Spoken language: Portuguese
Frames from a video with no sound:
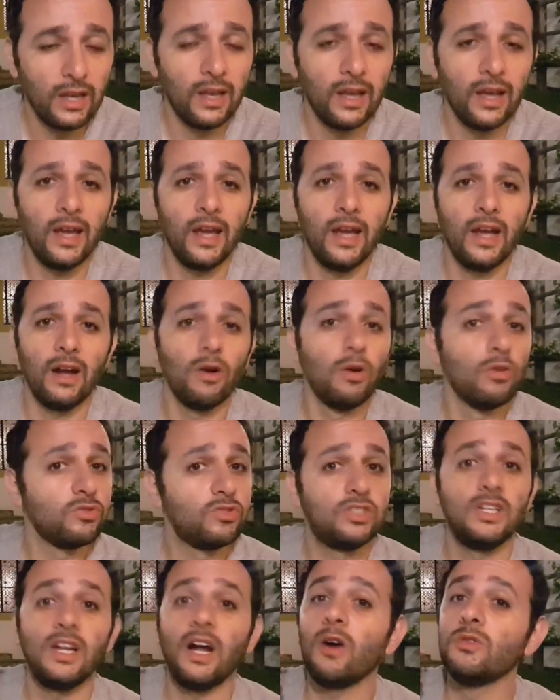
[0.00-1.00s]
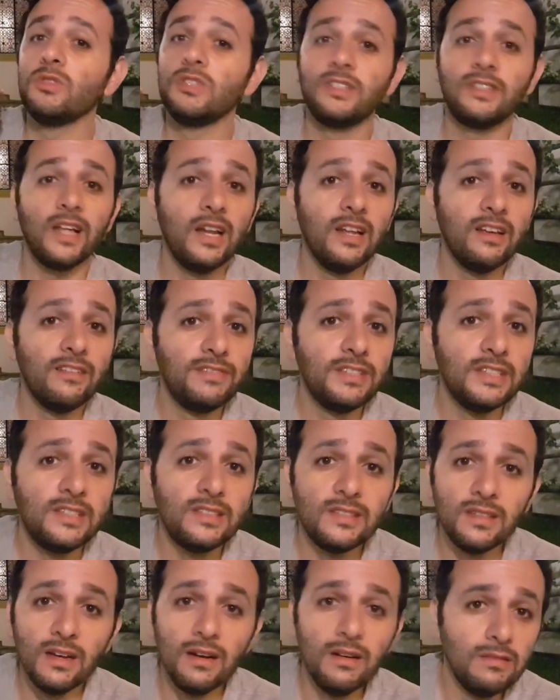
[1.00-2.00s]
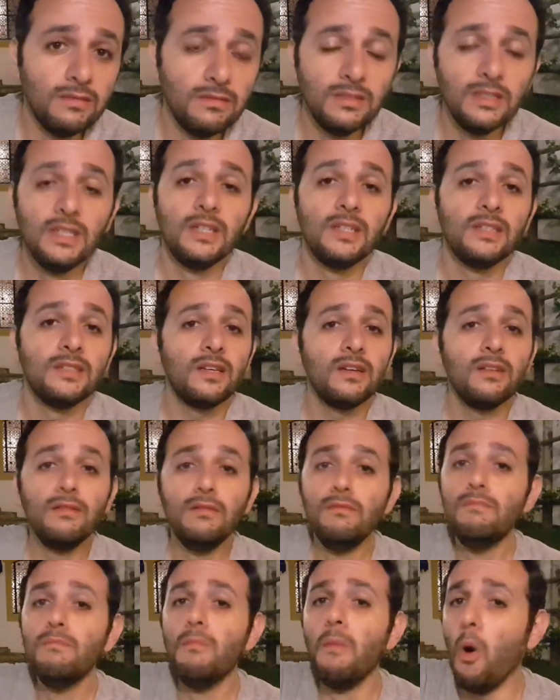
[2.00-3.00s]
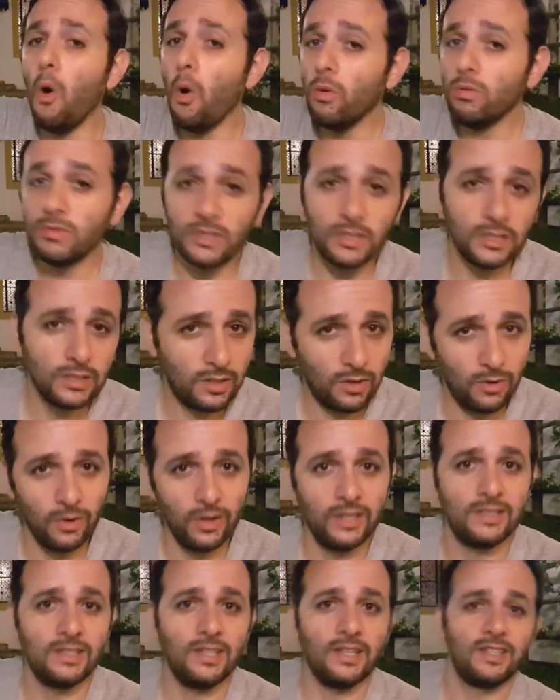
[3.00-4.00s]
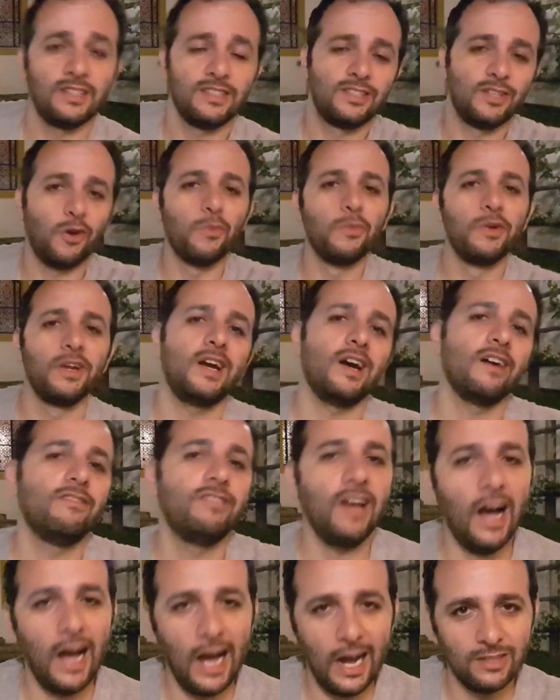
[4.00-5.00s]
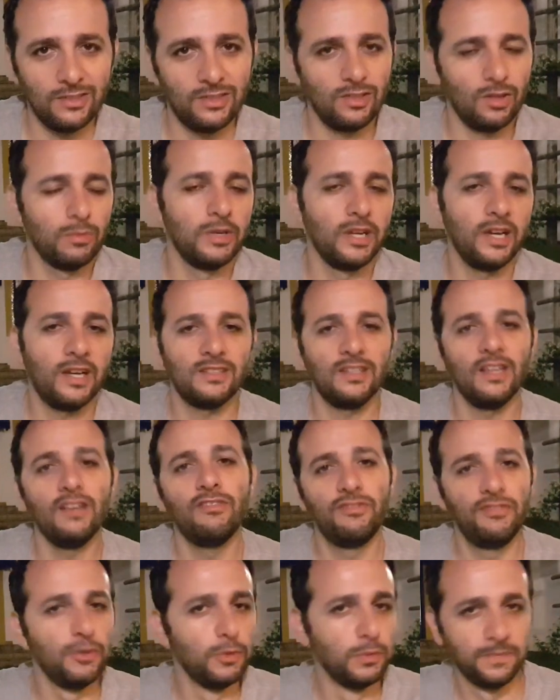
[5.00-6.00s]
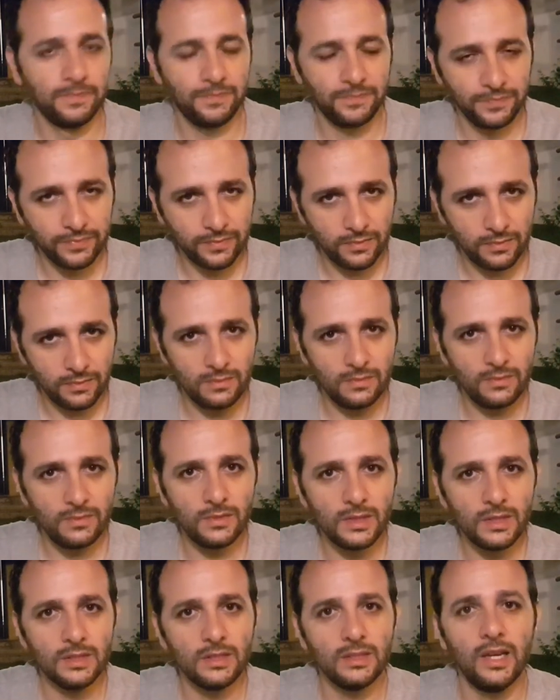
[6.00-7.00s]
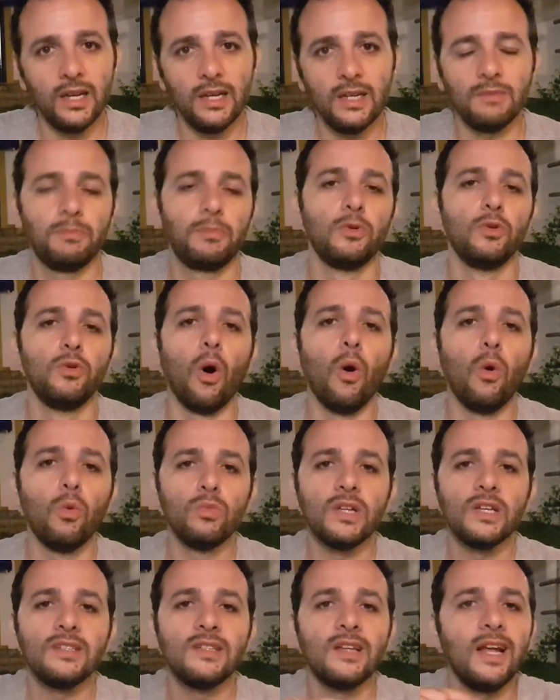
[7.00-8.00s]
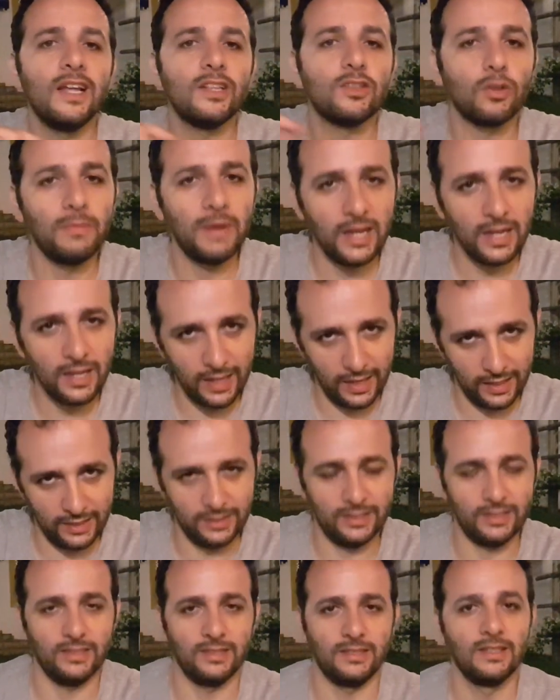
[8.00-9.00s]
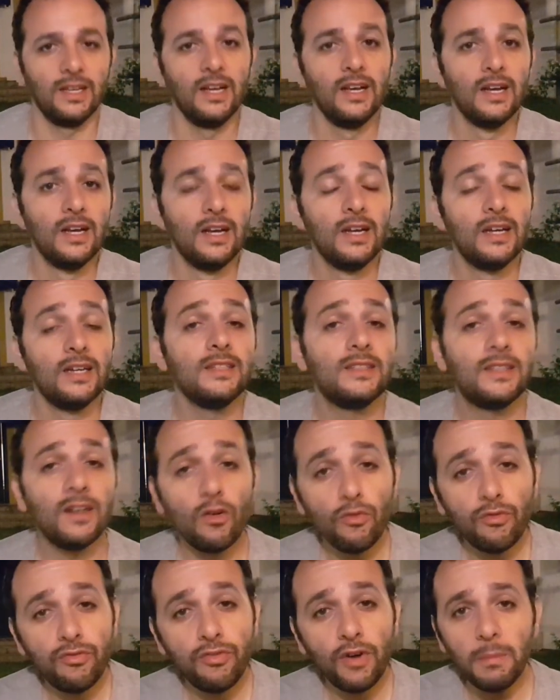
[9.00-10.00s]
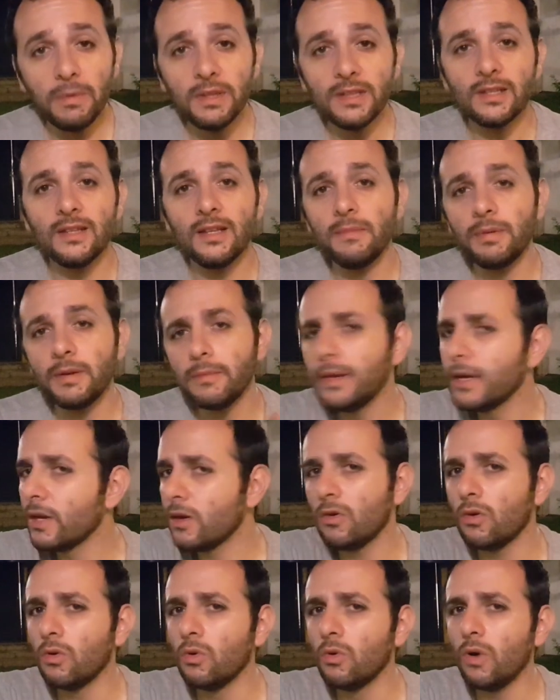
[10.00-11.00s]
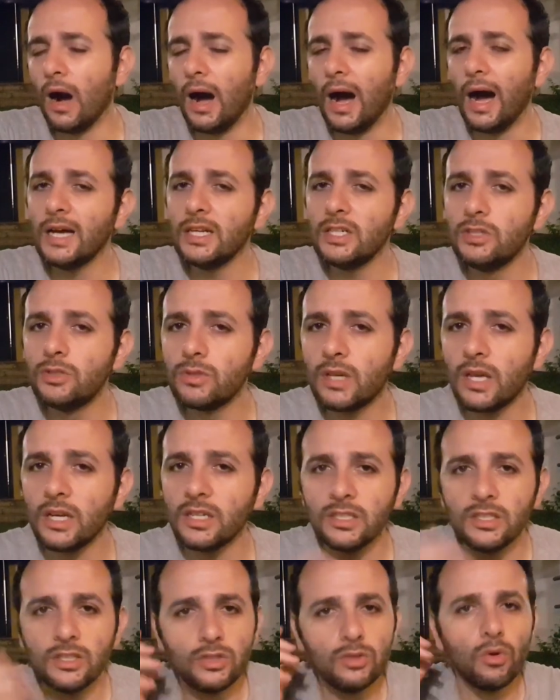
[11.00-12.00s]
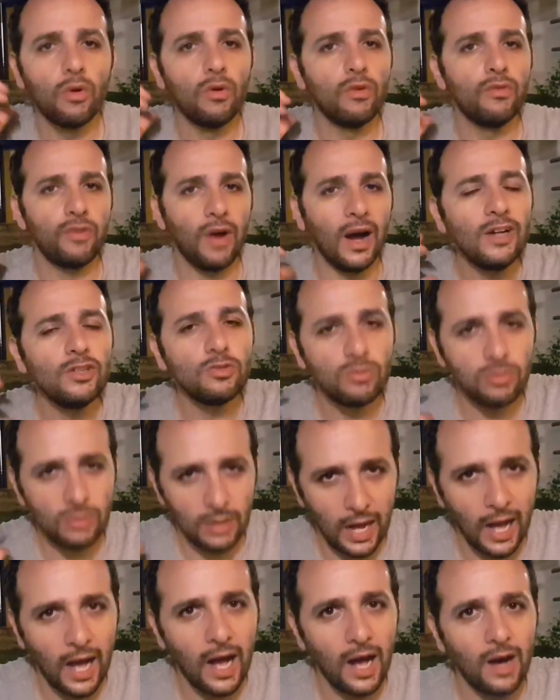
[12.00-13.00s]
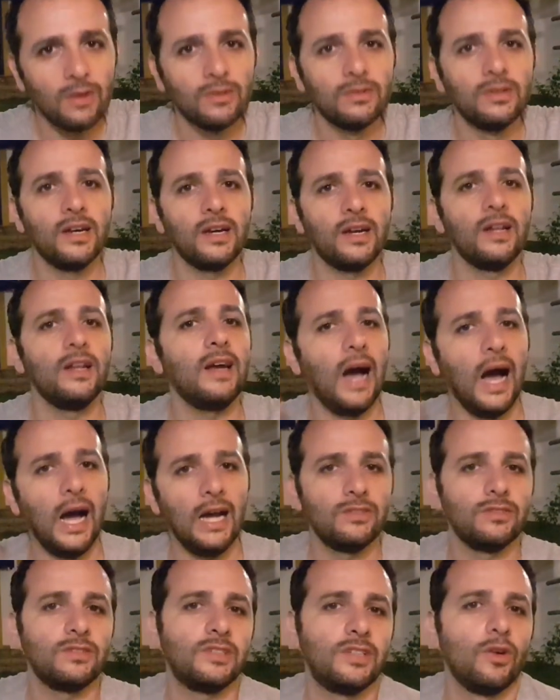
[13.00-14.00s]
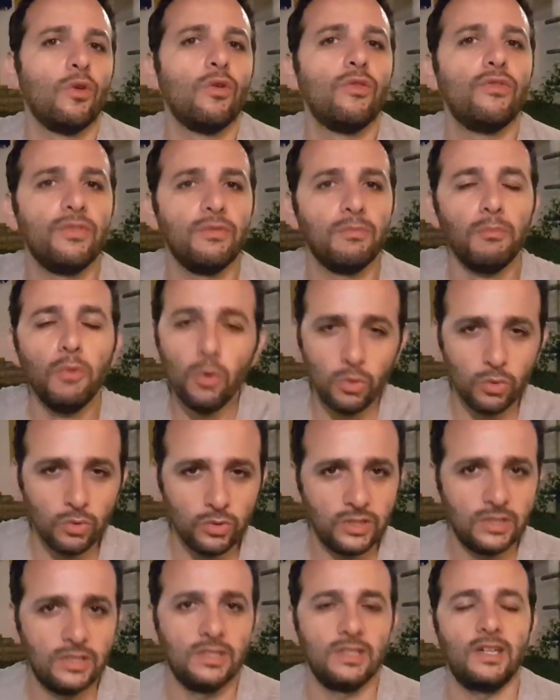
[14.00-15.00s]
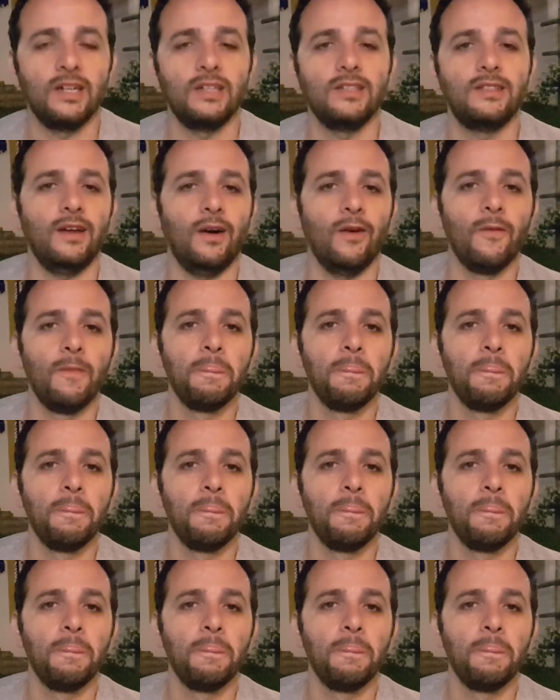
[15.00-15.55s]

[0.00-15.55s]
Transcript: é, o sinal de televisão, tem um monte de coisa que se comunica via rádio, se comunica sem fio, né, por ondas eletromagnéticas. Então vamos entender primeiro o rádio que a gente ouve, o rádio do carro, né? Aquele rádio que você ouve música e tal.